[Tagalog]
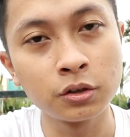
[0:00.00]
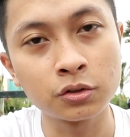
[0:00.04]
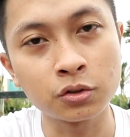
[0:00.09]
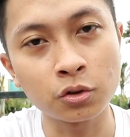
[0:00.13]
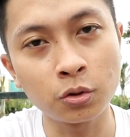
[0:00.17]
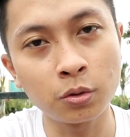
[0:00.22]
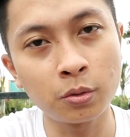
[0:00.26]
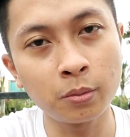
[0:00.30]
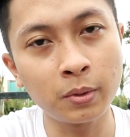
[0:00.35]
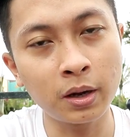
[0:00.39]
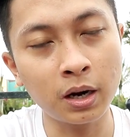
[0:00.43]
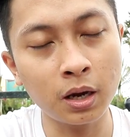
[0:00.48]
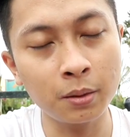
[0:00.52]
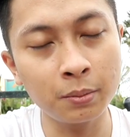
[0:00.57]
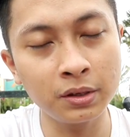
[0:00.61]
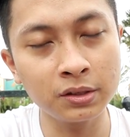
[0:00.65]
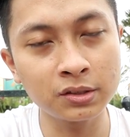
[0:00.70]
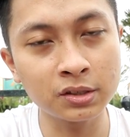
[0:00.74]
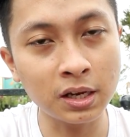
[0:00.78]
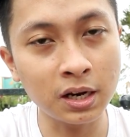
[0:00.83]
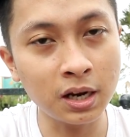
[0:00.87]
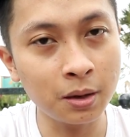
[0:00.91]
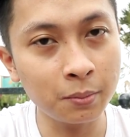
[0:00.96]
So,
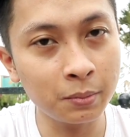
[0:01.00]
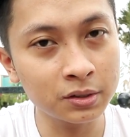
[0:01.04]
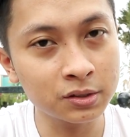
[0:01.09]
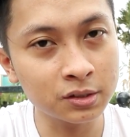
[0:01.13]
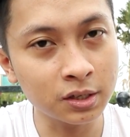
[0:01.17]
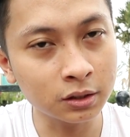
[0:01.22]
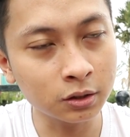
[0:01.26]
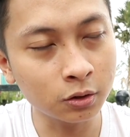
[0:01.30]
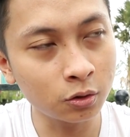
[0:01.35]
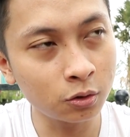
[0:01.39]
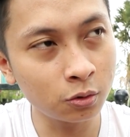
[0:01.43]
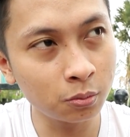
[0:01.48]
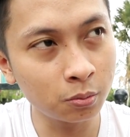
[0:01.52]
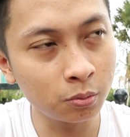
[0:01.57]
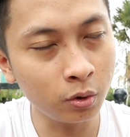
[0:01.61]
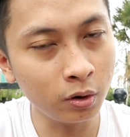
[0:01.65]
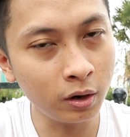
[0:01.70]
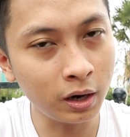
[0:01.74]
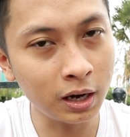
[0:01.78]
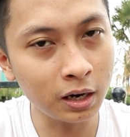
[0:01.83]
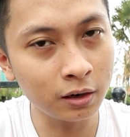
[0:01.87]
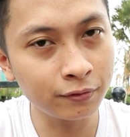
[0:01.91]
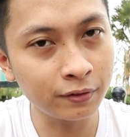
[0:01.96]
maraming salamat sa tanong
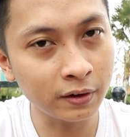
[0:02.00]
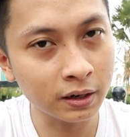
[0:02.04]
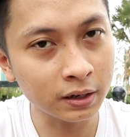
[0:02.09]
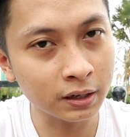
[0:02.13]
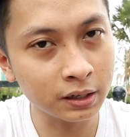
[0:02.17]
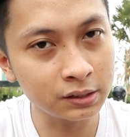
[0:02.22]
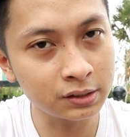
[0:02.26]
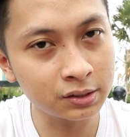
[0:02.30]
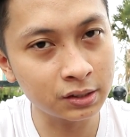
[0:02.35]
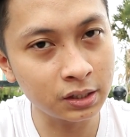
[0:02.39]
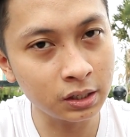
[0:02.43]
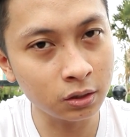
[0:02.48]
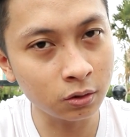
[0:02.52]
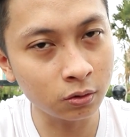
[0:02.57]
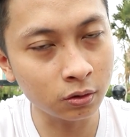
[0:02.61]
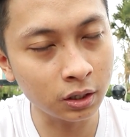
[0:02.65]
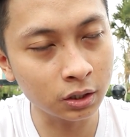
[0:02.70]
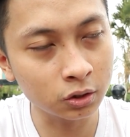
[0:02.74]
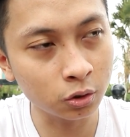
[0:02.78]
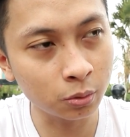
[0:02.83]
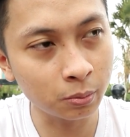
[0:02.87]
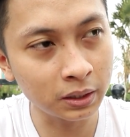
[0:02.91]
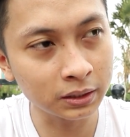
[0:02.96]
mo, Alpha Christi, kung
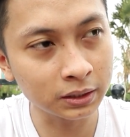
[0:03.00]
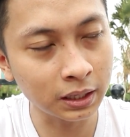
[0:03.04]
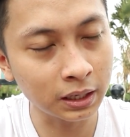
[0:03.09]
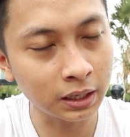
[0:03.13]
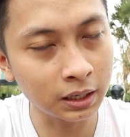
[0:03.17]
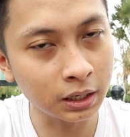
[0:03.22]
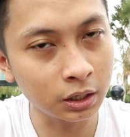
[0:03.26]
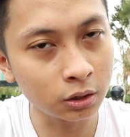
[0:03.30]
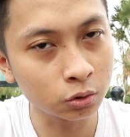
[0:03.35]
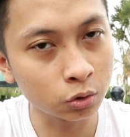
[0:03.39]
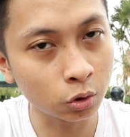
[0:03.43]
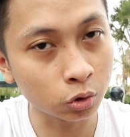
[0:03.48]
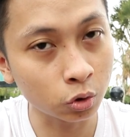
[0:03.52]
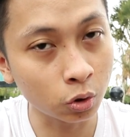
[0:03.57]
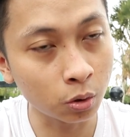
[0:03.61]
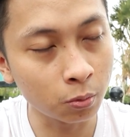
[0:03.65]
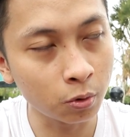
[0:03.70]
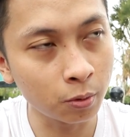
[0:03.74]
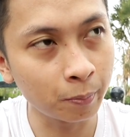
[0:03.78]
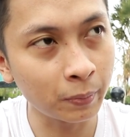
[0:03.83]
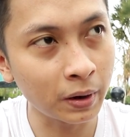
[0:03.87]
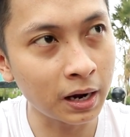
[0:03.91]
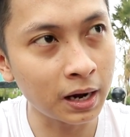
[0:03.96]
ito man talaga yung totoo
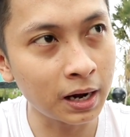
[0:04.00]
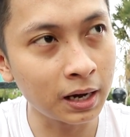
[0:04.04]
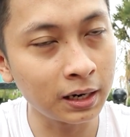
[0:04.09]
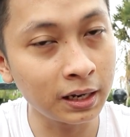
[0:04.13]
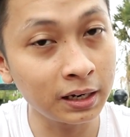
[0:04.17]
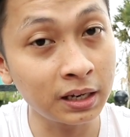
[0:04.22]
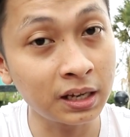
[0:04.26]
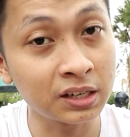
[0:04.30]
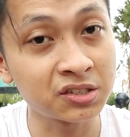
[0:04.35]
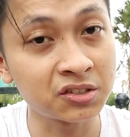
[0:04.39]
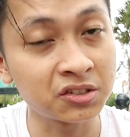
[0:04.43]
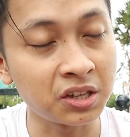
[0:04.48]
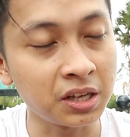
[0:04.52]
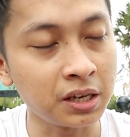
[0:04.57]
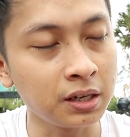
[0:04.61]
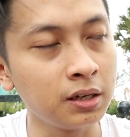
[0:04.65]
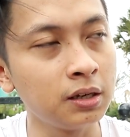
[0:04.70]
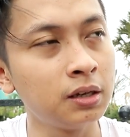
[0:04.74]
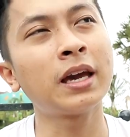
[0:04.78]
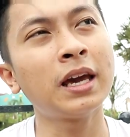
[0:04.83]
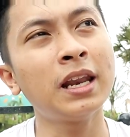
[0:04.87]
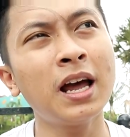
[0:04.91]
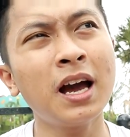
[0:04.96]
mong pangalan, Astig.
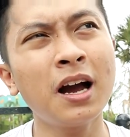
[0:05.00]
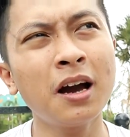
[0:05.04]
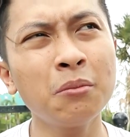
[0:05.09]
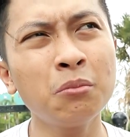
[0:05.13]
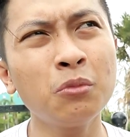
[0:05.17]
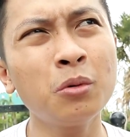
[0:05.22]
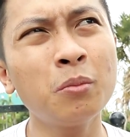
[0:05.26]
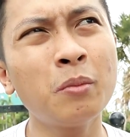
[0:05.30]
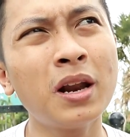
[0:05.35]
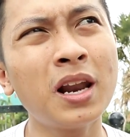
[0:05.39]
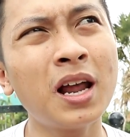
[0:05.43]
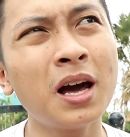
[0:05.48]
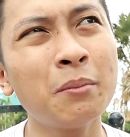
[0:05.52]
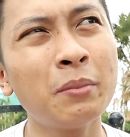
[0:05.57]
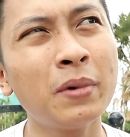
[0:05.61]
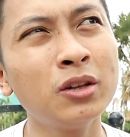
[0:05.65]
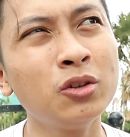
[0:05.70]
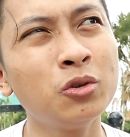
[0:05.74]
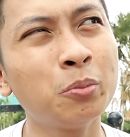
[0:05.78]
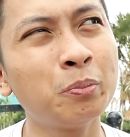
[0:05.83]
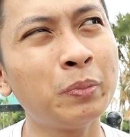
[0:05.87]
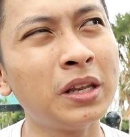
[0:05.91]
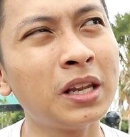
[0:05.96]
Kailangan mong
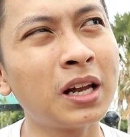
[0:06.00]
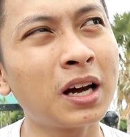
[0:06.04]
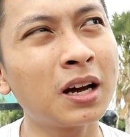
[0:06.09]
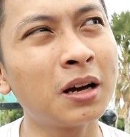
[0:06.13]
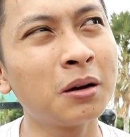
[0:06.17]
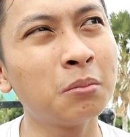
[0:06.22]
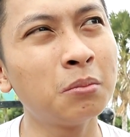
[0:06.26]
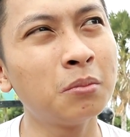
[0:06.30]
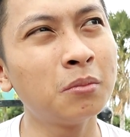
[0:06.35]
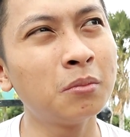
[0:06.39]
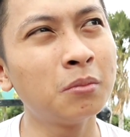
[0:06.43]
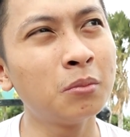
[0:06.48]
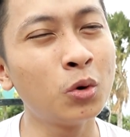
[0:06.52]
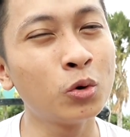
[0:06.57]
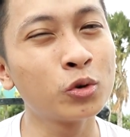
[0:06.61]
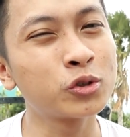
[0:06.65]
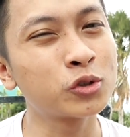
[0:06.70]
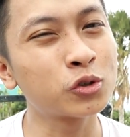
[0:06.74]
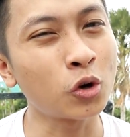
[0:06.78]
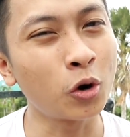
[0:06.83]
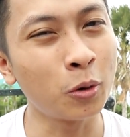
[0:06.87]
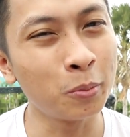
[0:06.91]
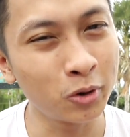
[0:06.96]
malaman yung pinakang
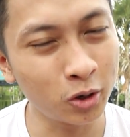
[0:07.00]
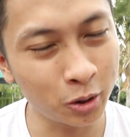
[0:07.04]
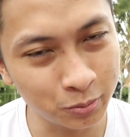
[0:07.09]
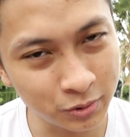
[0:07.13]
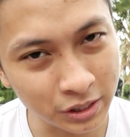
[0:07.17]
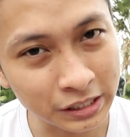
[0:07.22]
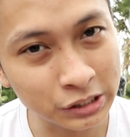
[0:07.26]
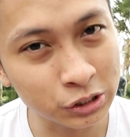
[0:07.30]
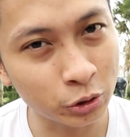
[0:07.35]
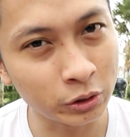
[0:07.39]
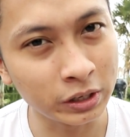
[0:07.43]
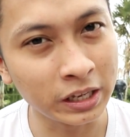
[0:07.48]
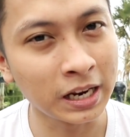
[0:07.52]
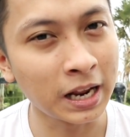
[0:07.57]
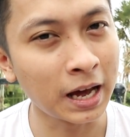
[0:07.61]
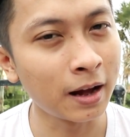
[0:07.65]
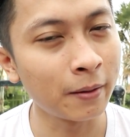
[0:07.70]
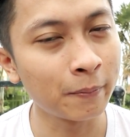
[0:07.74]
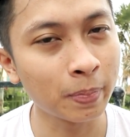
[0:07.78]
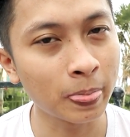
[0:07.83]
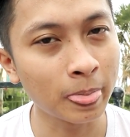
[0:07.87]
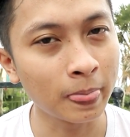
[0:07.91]
most common objection nila.